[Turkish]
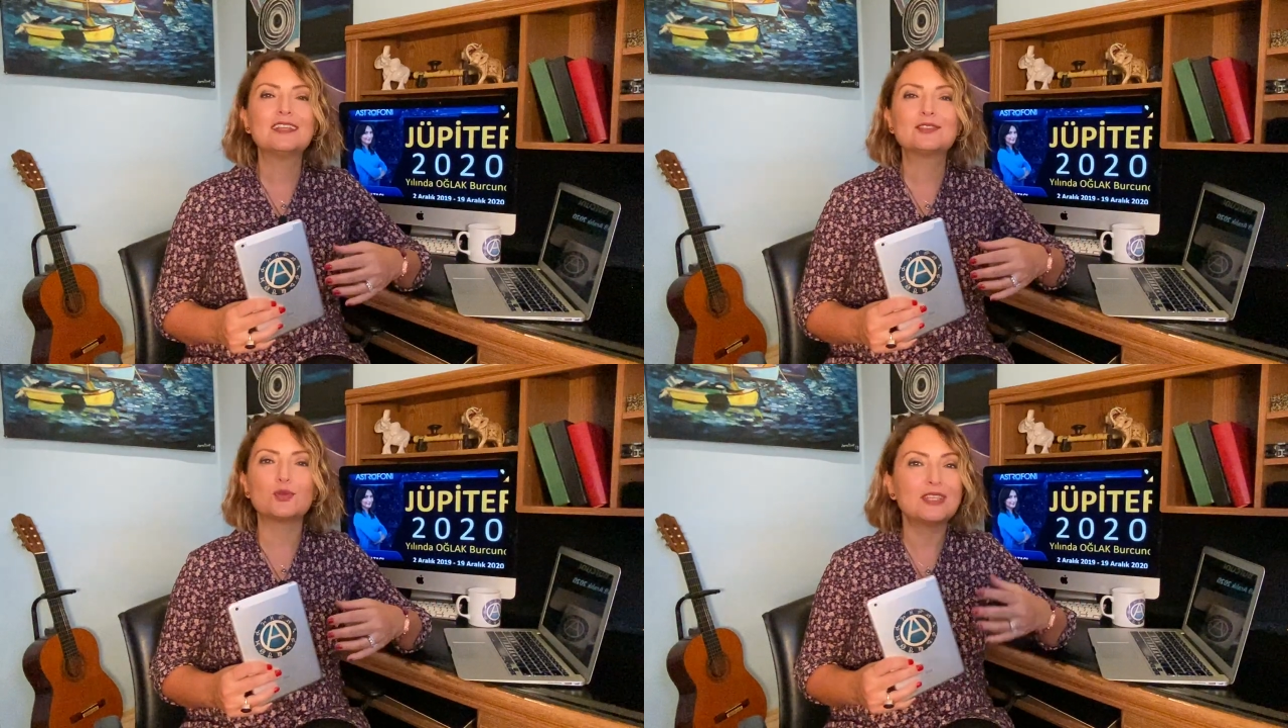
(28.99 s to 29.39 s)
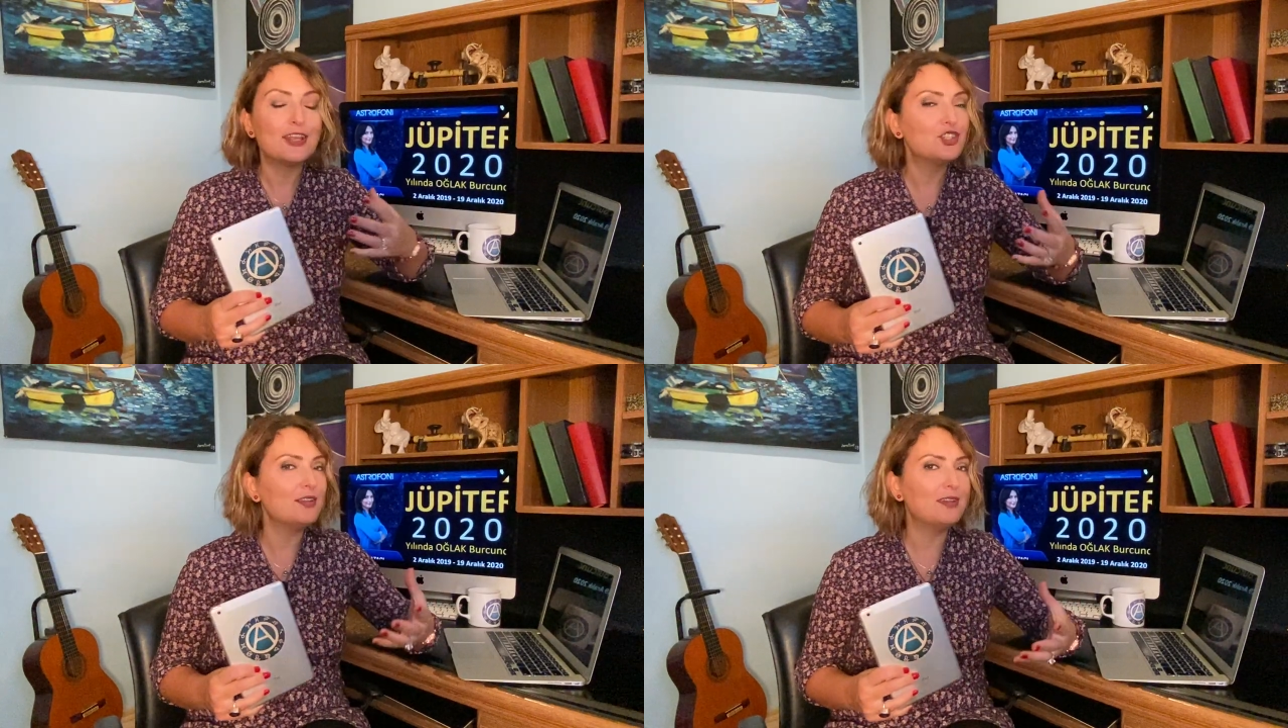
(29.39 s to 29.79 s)

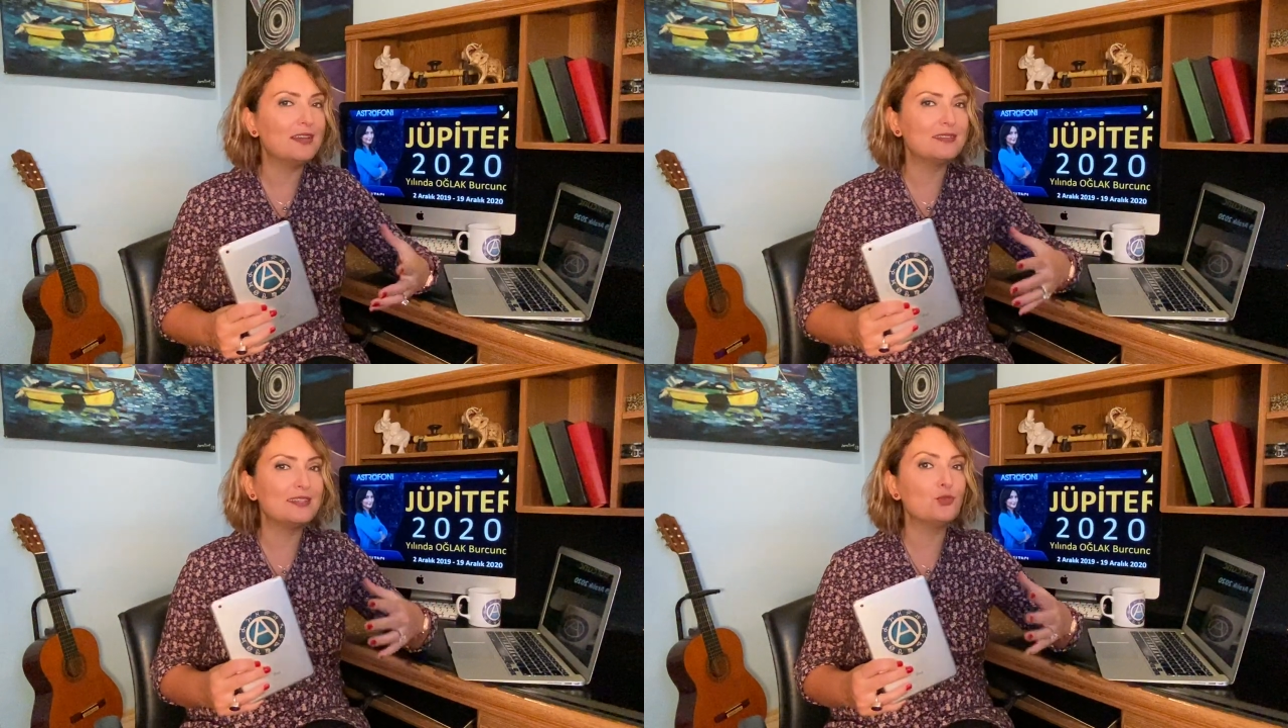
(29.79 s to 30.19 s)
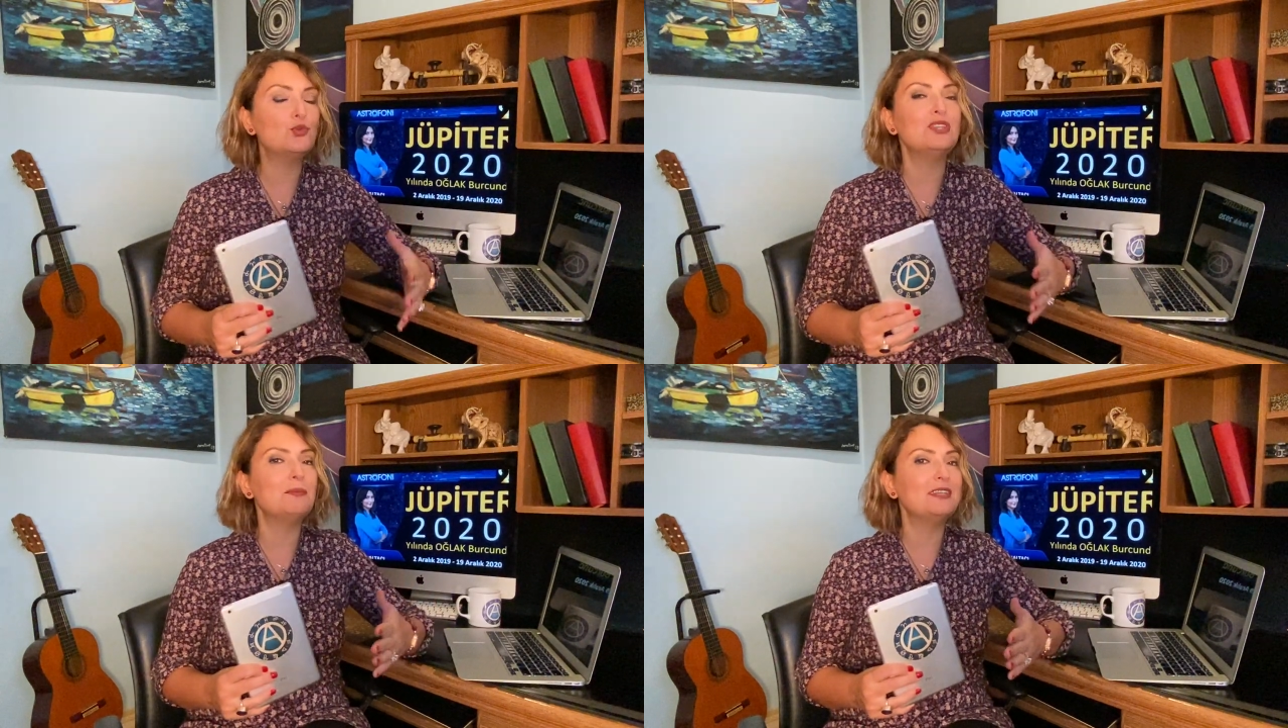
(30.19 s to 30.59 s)
sosyal çevrenizin
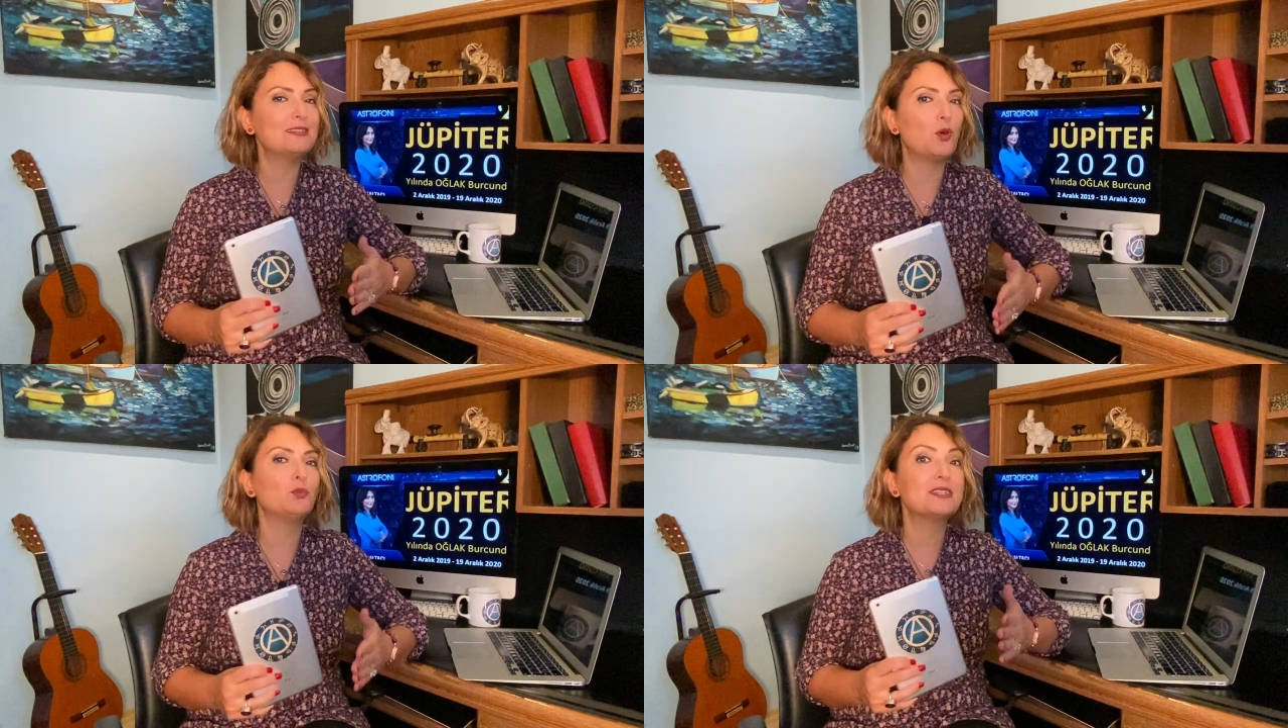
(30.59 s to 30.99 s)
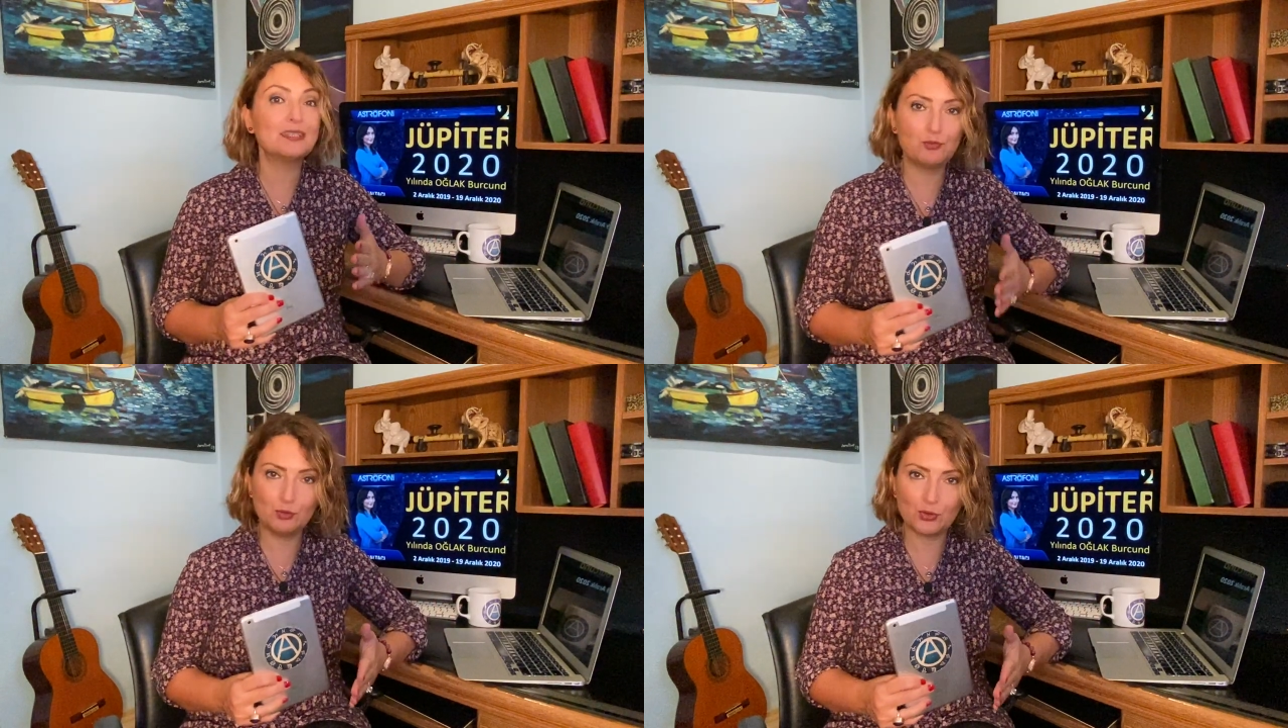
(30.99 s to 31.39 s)
gündeminizde
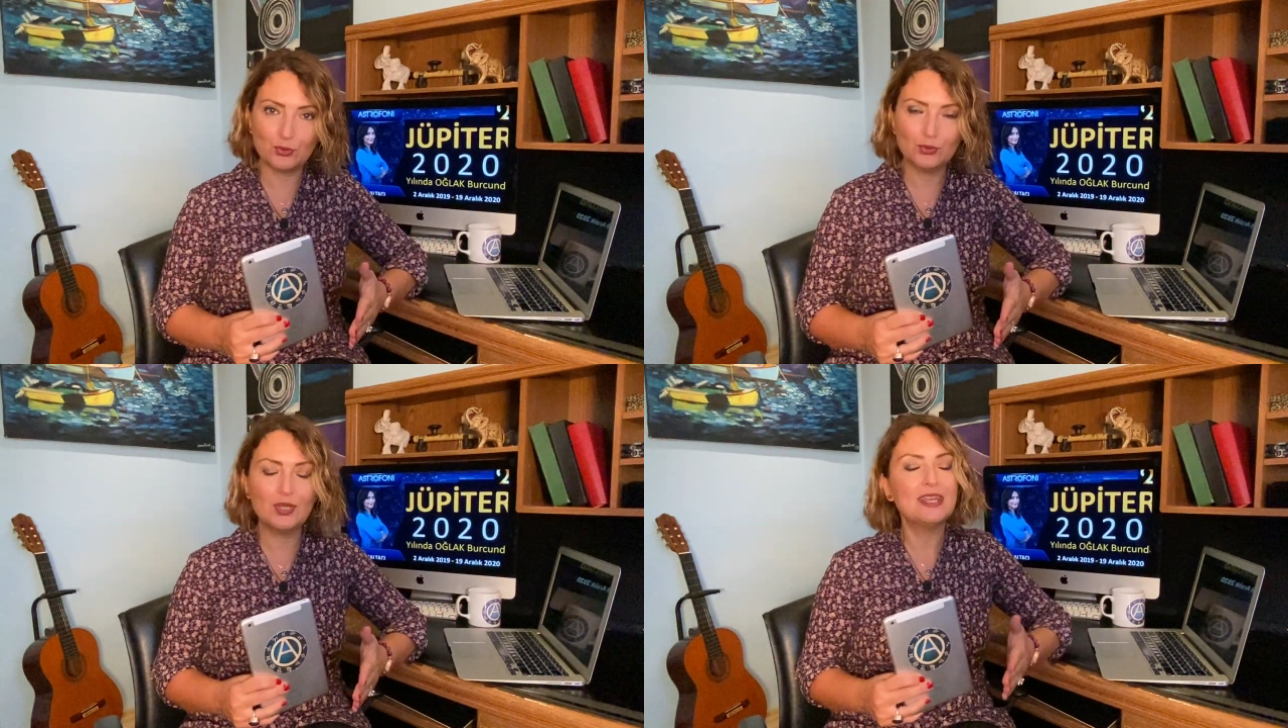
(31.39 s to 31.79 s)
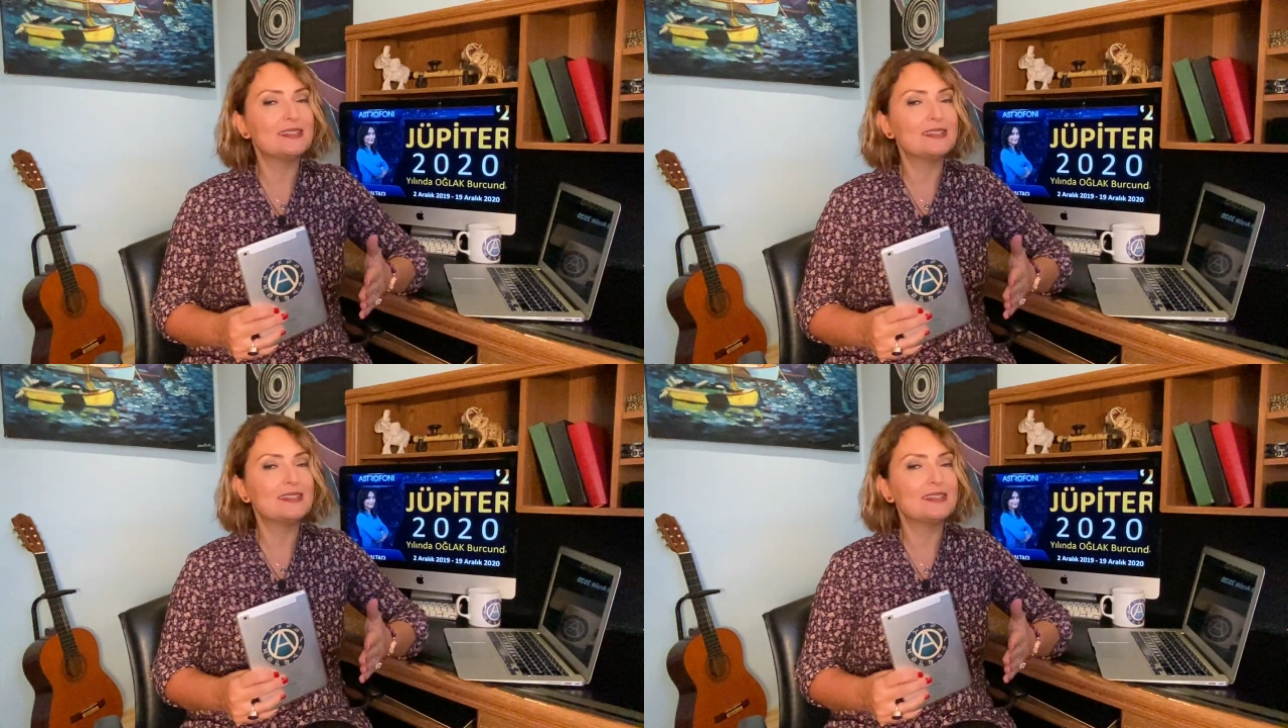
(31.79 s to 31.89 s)
olması mümkün.